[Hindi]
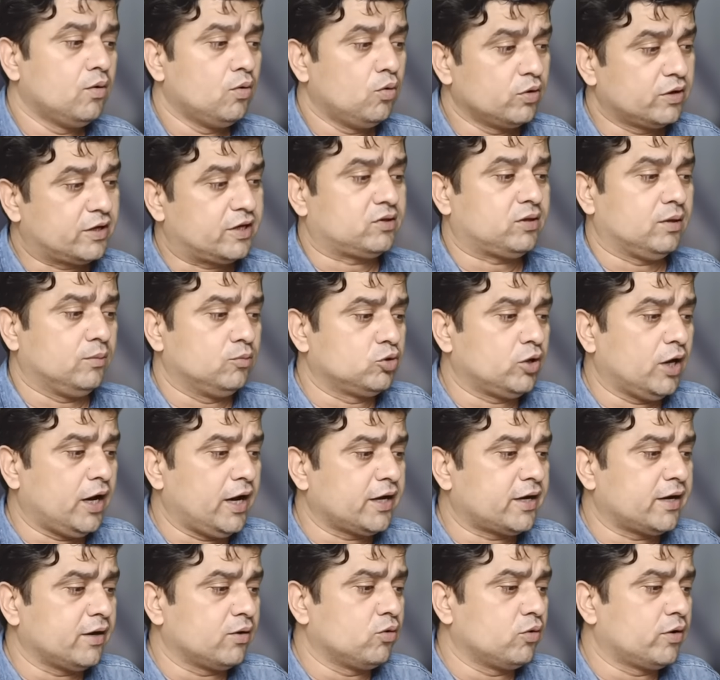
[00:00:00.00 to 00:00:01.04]
उनके समुदाय
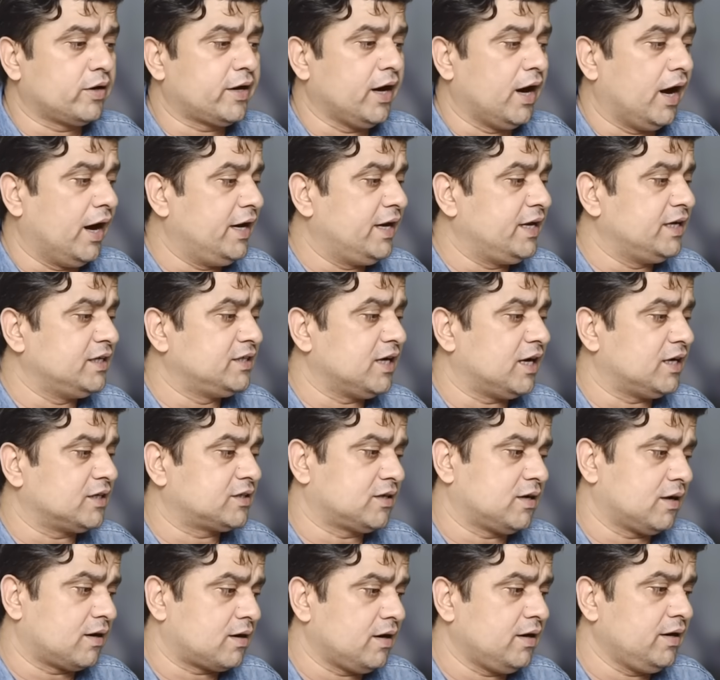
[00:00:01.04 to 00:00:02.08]
के गुर्गे आईडी जांच
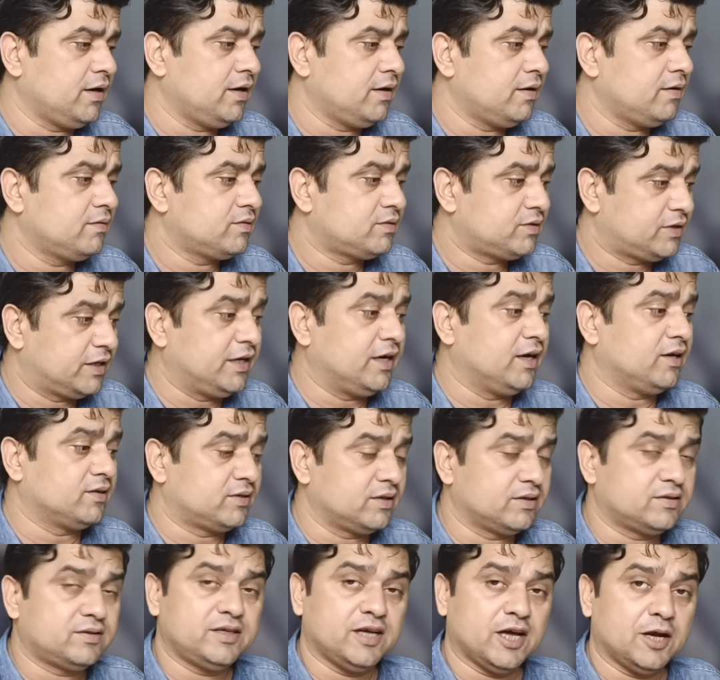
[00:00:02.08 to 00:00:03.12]
कर रहे हैं सेना
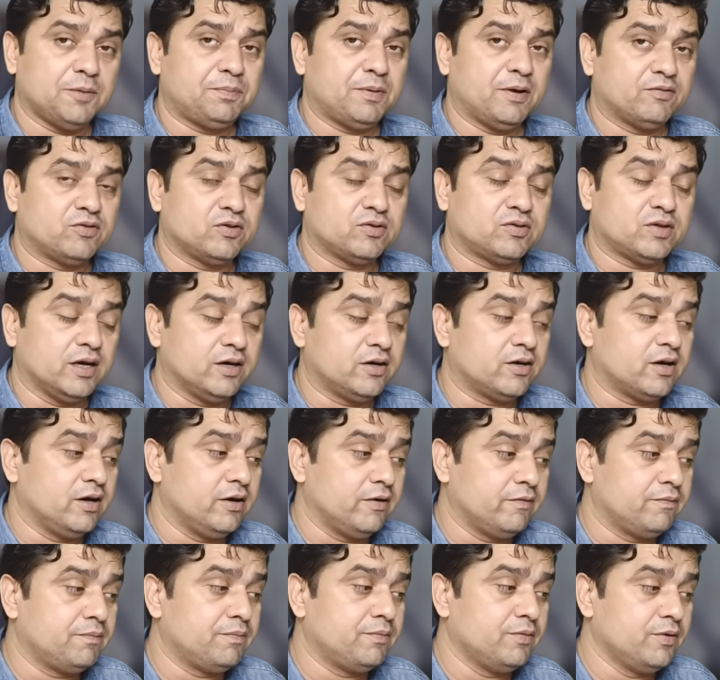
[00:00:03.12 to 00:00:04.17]
से सीआरपीएफ से
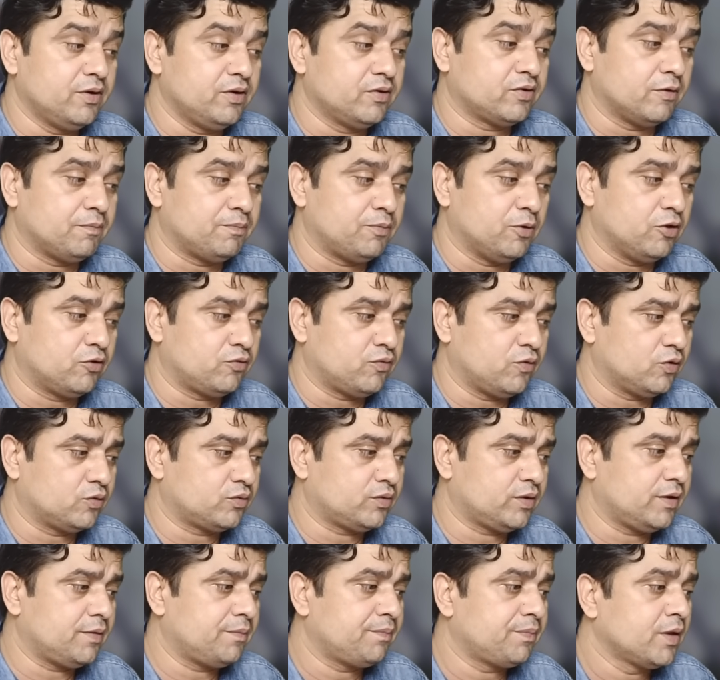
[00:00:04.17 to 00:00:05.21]
सेंट्रल रिजर्व पुलिस फोर्स से